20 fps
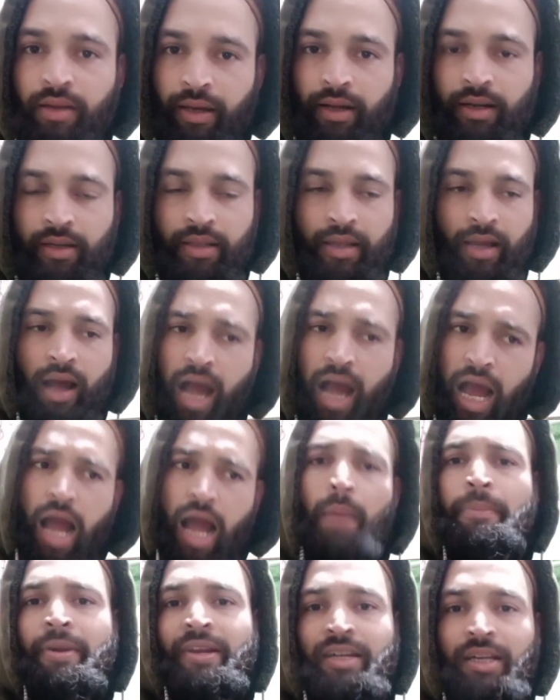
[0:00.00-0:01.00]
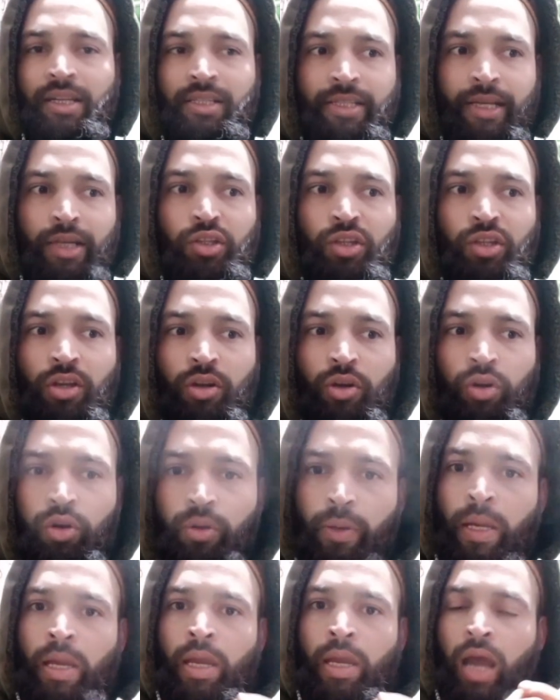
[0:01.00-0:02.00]
कर लिया आप भी कर सकते हो
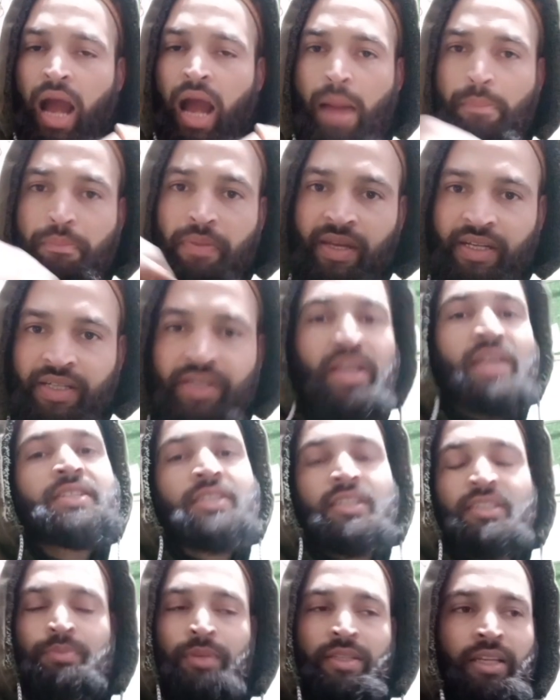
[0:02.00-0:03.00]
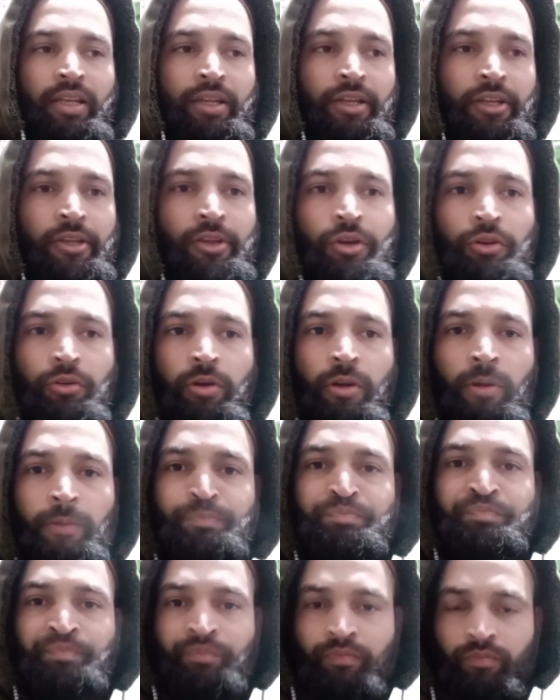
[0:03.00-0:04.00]
आप इंटरेस्टेड पता नहीं क्यों हैं
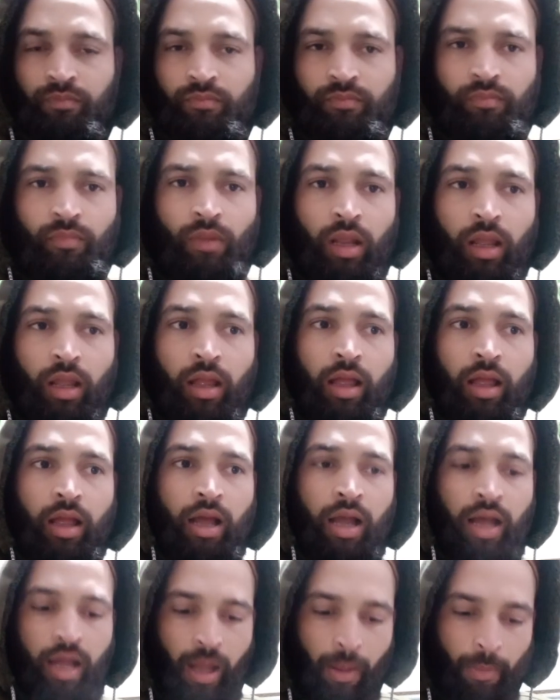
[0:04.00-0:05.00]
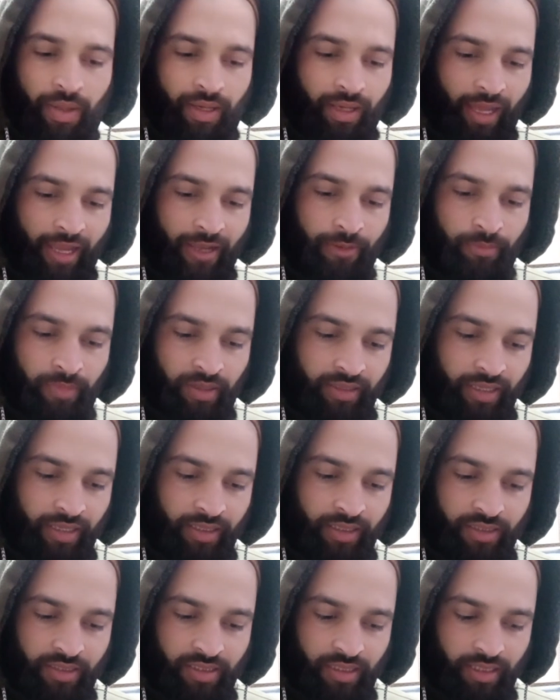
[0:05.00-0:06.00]
हमें लाइफ में
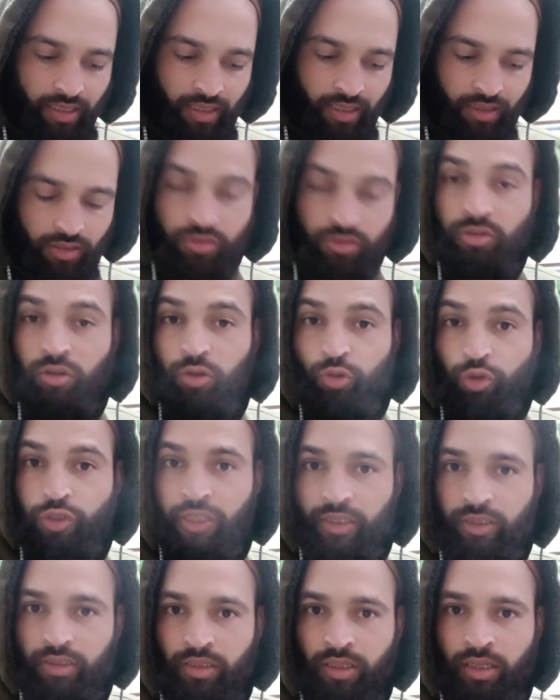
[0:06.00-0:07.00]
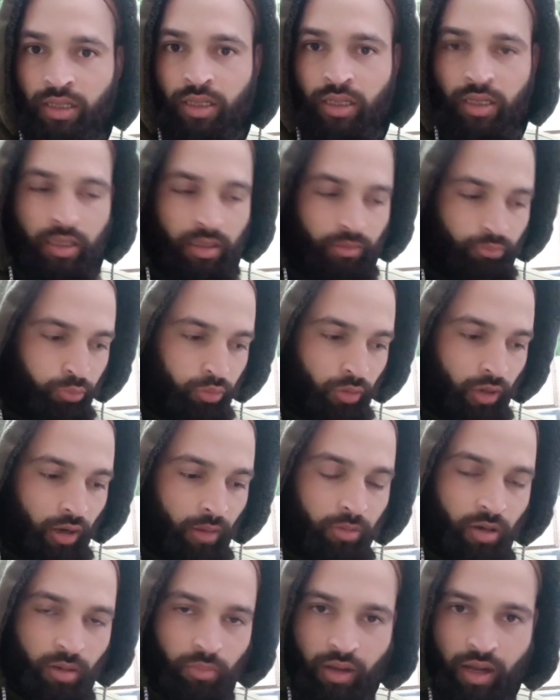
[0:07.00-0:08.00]
देखना चाहिए सोल्यूशन
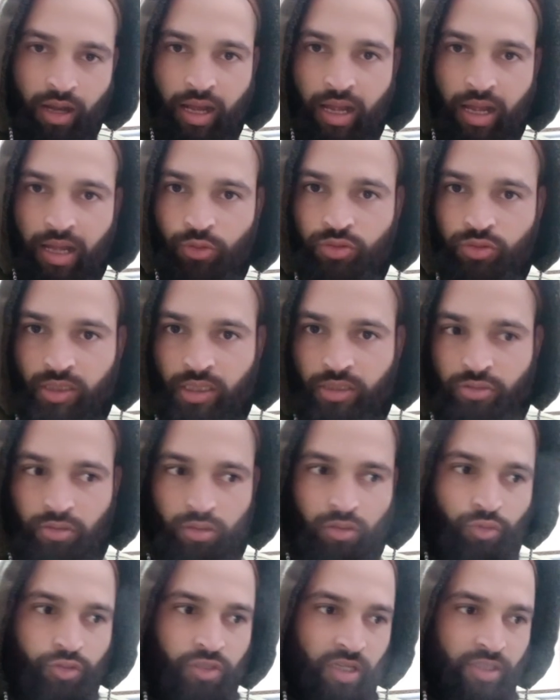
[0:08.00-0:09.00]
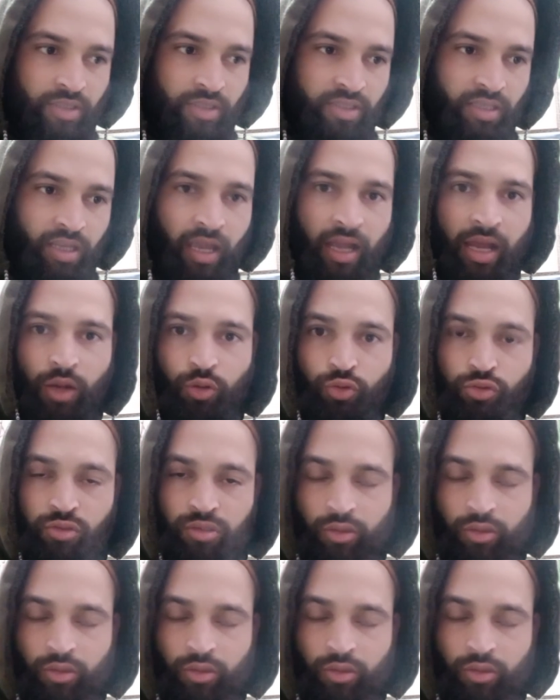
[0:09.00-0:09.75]
प्रॉब्लम कहाँ है उसका सोल्यूशंस क्या है उस